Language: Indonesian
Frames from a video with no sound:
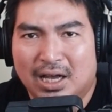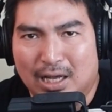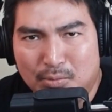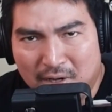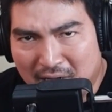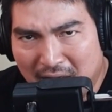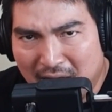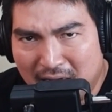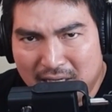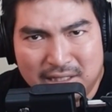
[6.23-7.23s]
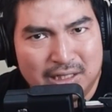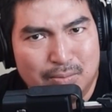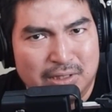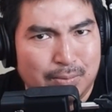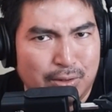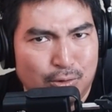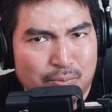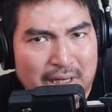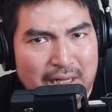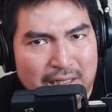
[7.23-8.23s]
Alhamdulillah guys, kita bisa
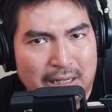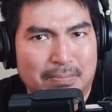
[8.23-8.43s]
berjumpa lagi